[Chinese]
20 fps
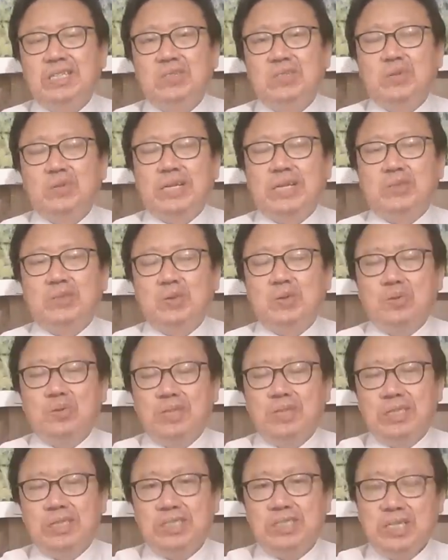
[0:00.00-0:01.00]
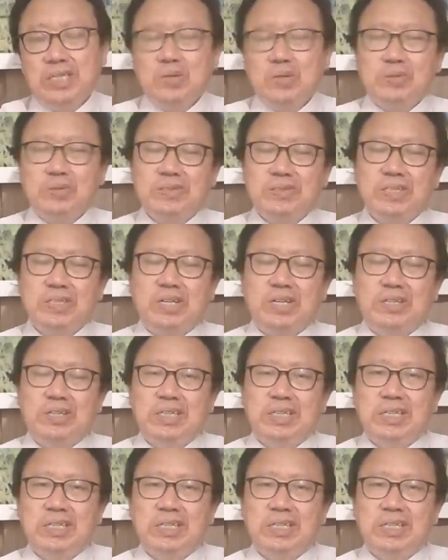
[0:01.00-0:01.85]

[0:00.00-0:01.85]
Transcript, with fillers: 说看中共惊弓之鸟